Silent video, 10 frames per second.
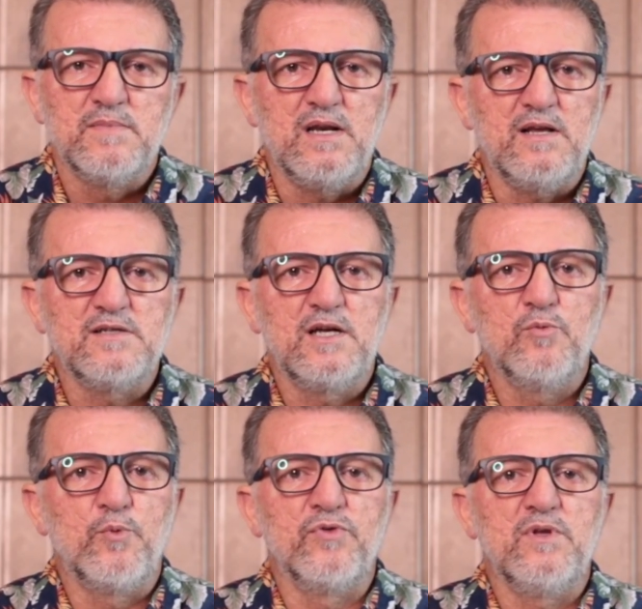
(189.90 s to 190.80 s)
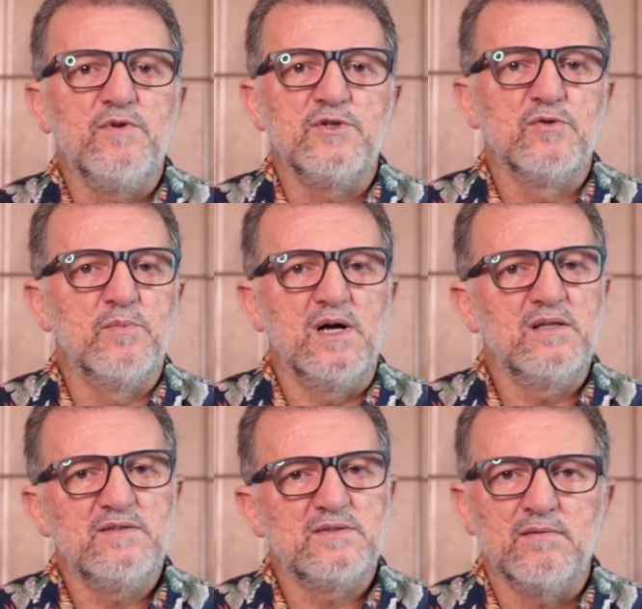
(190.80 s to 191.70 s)
Parece que do ponto de vista
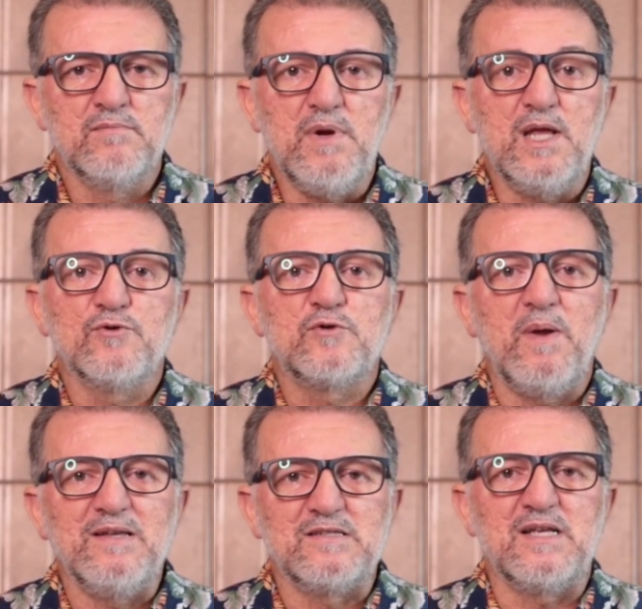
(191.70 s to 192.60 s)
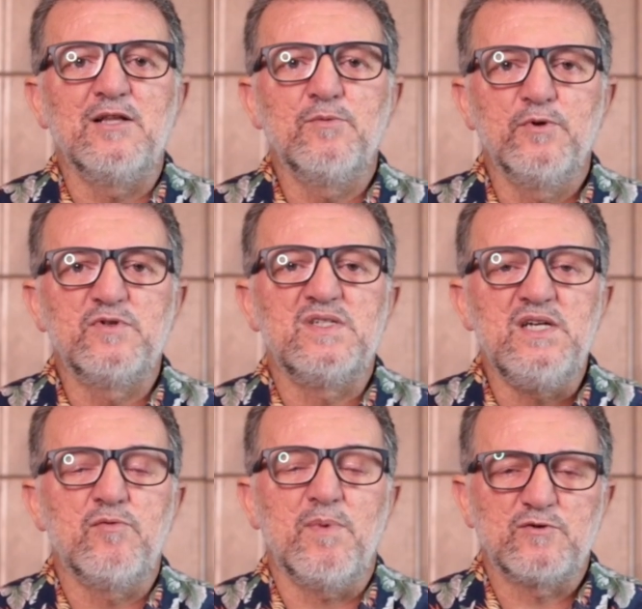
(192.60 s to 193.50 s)
humano é o menos pensado
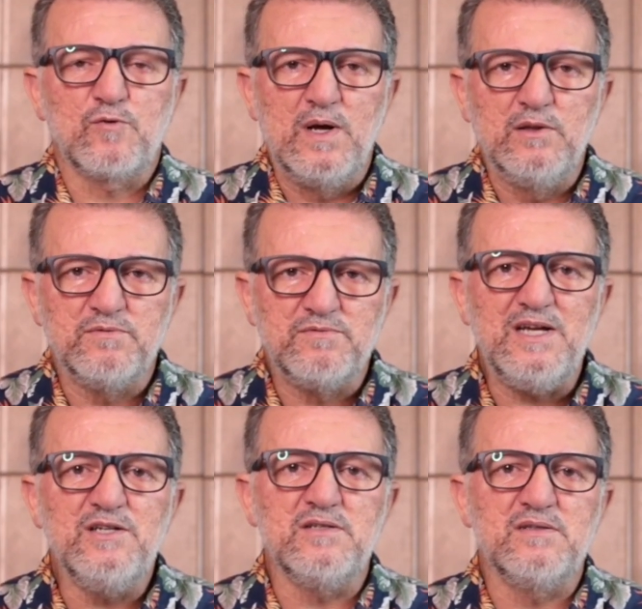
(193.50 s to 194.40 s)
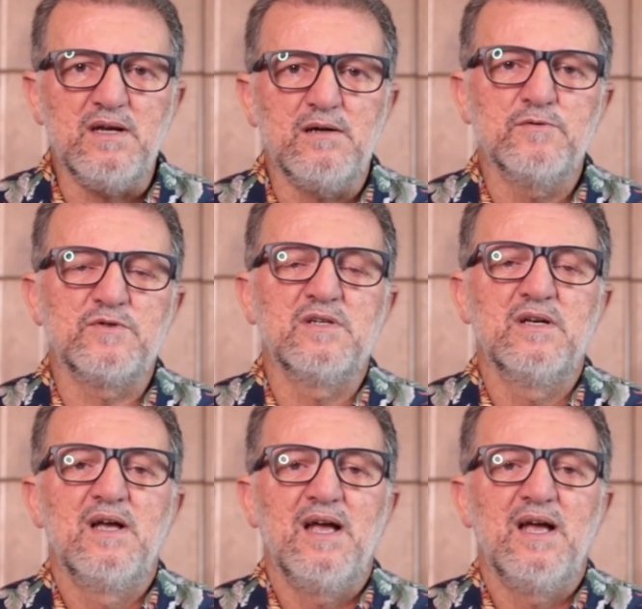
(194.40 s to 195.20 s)
possível, mas quando vem de Deus,